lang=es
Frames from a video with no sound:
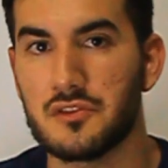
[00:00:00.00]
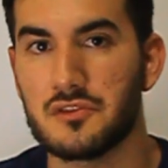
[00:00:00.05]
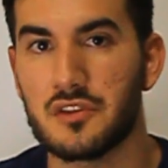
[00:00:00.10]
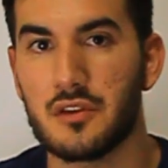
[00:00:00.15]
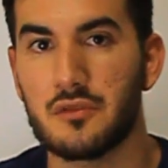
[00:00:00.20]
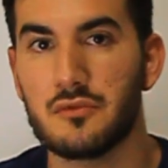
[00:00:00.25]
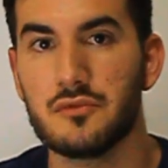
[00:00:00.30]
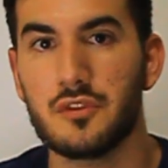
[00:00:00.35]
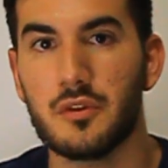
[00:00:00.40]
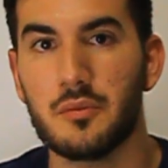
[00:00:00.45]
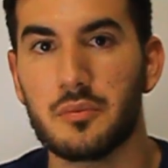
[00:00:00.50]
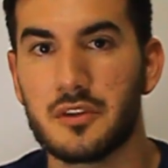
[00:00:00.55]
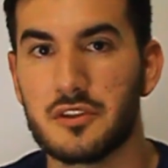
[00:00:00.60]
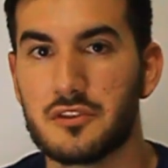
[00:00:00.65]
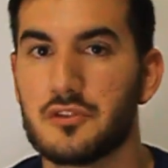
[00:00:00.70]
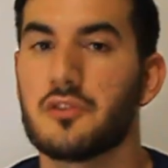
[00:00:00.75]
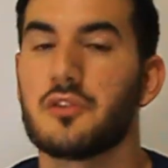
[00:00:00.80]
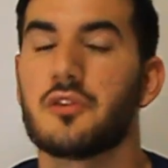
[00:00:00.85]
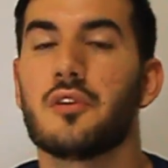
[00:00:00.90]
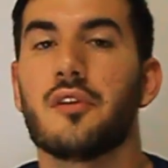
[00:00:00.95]
tanto en
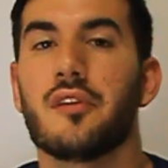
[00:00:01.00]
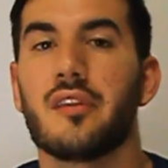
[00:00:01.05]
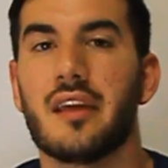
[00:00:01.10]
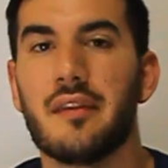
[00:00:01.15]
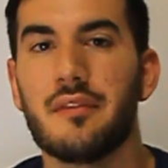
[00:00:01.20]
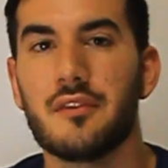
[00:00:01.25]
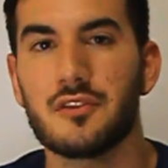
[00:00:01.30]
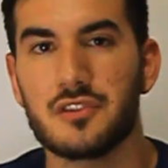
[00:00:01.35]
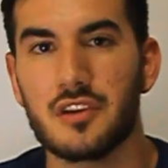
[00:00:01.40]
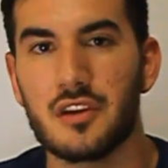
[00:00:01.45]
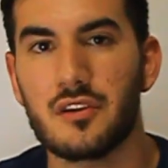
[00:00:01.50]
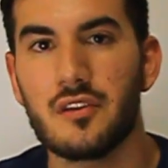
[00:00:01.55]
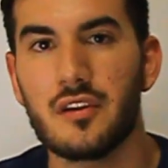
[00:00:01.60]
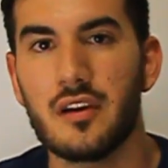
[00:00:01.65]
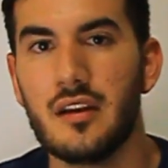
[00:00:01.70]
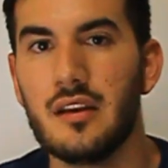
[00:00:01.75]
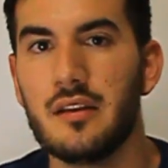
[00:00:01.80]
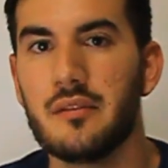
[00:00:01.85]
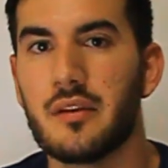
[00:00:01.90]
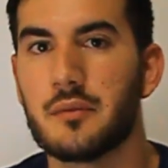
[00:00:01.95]
segundo puesto,
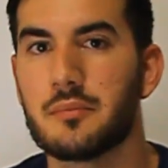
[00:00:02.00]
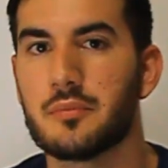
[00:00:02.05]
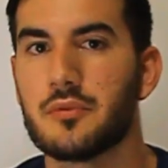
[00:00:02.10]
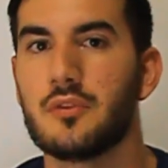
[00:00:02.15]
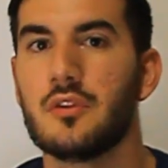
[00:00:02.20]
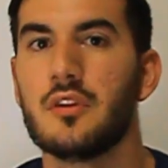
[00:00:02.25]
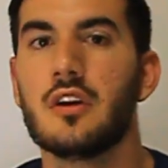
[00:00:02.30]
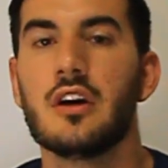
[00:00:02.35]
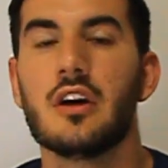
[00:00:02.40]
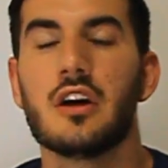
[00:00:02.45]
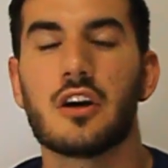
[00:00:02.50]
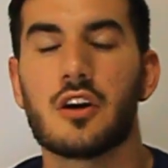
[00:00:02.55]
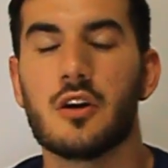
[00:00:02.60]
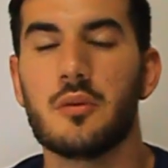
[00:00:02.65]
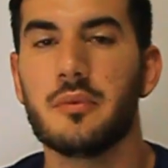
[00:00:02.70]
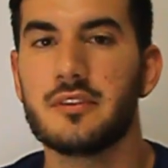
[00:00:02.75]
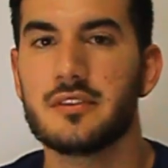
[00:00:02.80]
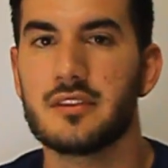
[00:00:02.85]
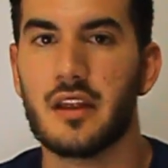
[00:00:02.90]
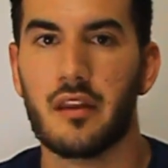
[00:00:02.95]
codeándose con el Liverpool,
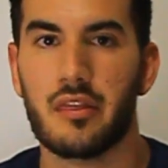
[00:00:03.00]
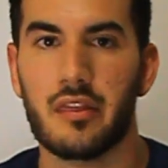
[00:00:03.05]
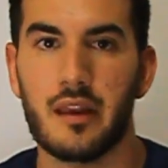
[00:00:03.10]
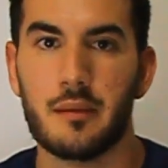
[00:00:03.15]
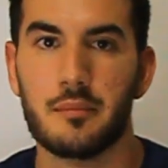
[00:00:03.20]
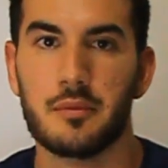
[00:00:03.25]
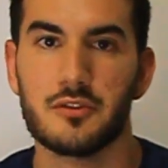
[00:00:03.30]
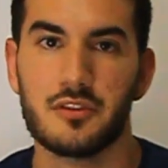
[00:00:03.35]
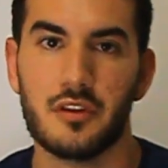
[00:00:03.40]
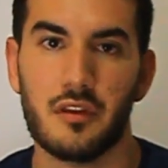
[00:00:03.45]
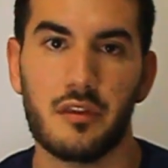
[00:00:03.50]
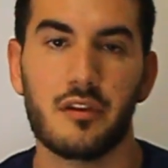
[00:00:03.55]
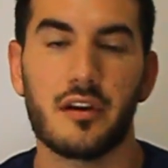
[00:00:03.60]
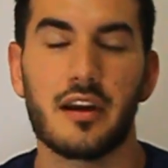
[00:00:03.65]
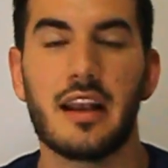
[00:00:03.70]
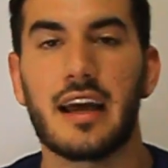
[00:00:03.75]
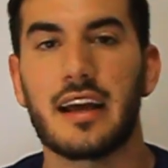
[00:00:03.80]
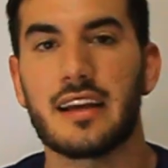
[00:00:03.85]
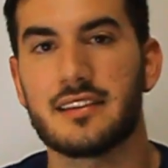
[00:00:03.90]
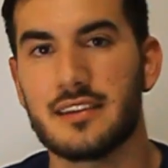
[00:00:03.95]
como en tercera
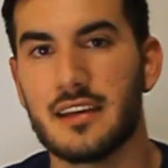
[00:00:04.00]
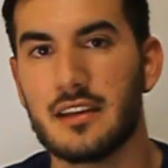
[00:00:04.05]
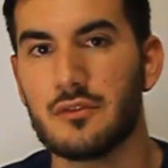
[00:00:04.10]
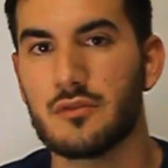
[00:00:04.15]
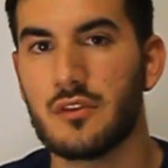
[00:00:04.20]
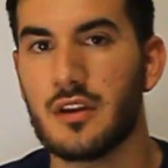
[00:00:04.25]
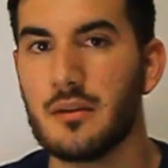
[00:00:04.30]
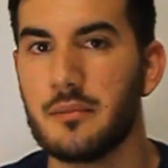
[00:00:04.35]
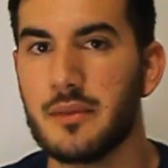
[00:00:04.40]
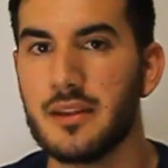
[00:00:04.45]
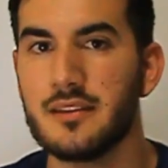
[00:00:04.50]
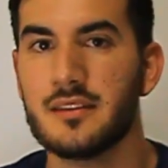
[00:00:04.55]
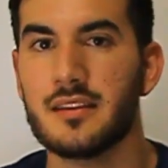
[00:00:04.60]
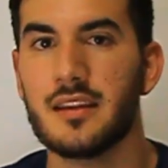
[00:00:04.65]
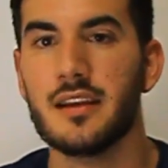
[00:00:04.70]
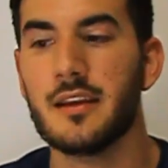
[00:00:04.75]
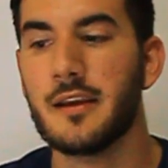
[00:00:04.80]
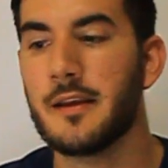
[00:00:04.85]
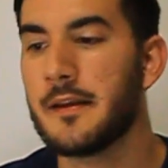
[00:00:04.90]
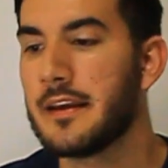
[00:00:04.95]
posición en la que está
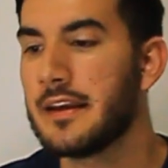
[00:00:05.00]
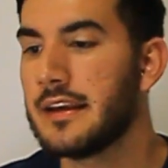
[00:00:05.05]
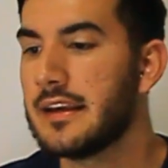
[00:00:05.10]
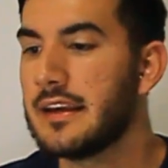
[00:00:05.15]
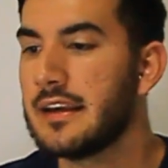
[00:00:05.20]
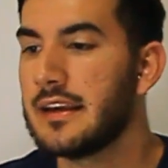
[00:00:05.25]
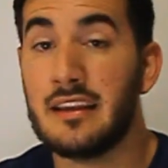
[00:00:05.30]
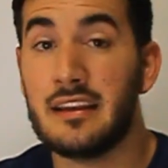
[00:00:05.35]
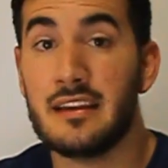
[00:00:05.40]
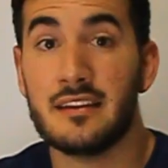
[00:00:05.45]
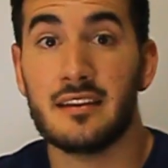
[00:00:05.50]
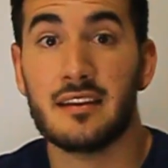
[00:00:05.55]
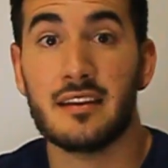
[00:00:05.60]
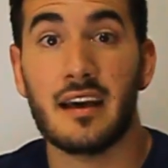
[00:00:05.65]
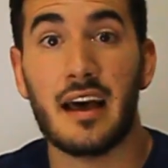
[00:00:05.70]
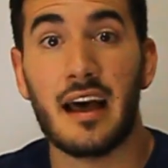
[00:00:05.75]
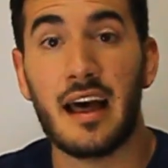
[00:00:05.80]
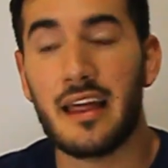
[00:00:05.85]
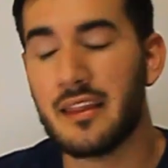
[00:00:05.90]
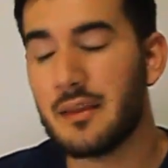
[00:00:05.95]
actualmente,
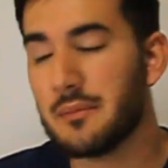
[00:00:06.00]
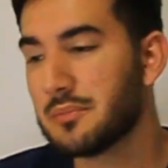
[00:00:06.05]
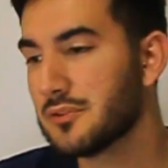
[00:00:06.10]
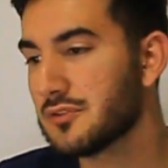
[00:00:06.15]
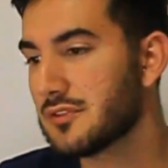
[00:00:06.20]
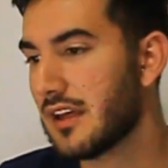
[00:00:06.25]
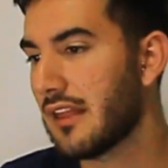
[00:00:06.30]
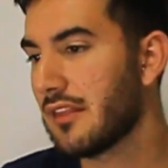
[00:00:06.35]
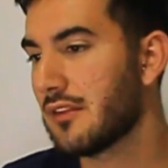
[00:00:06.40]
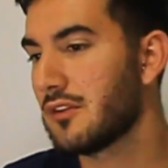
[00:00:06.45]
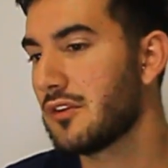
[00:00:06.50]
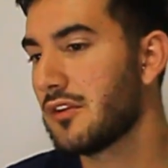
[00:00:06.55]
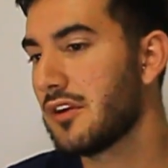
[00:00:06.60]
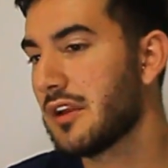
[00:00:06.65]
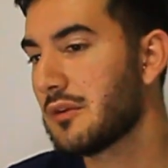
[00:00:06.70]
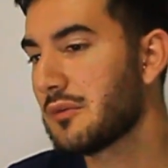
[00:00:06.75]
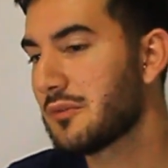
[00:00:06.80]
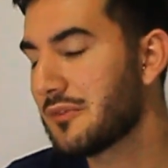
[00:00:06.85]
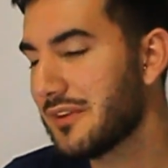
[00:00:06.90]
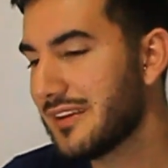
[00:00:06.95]
y ha
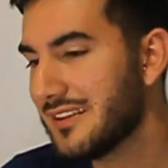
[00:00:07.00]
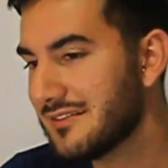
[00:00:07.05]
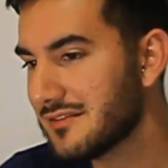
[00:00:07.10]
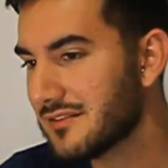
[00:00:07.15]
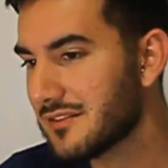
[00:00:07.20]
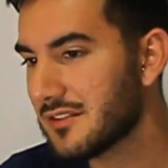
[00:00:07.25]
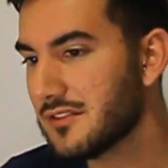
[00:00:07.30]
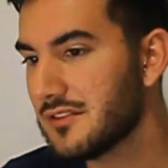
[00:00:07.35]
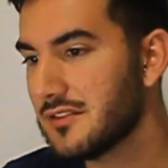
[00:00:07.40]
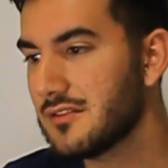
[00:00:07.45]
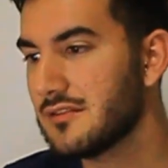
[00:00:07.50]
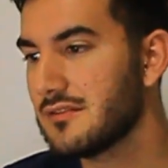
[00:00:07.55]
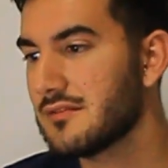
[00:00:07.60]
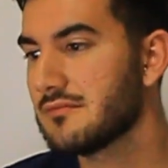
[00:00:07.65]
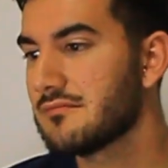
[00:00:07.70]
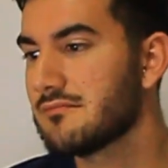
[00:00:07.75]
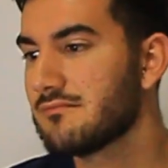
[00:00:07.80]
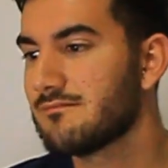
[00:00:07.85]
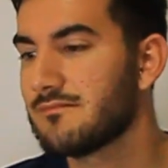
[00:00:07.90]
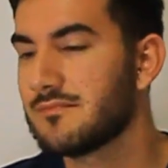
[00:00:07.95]
disputado los
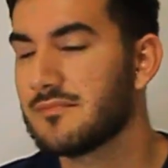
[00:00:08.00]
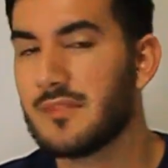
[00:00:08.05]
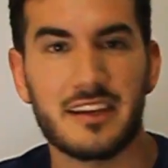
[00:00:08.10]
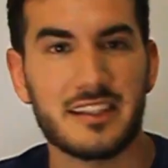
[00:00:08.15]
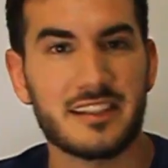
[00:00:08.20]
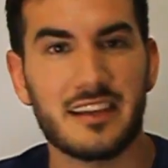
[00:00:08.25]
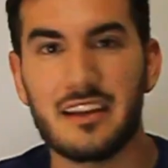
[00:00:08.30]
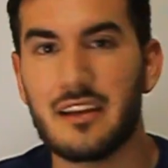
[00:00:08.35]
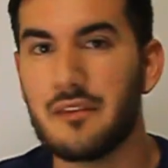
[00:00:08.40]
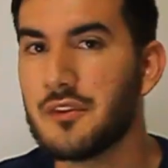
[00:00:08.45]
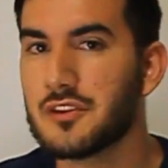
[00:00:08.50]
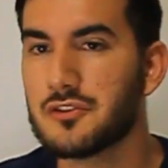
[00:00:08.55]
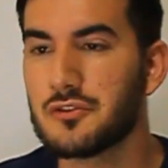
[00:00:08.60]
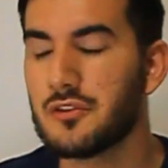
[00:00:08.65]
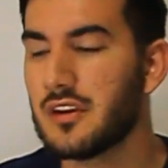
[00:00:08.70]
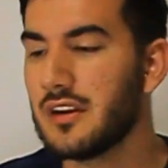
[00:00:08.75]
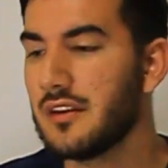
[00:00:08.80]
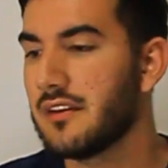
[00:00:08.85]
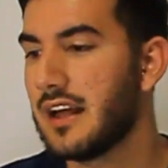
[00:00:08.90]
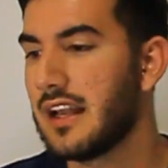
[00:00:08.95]
encuentros
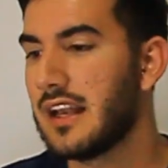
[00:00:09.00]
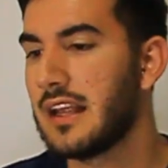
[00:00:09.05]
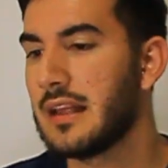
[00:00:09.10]
avasallando a sus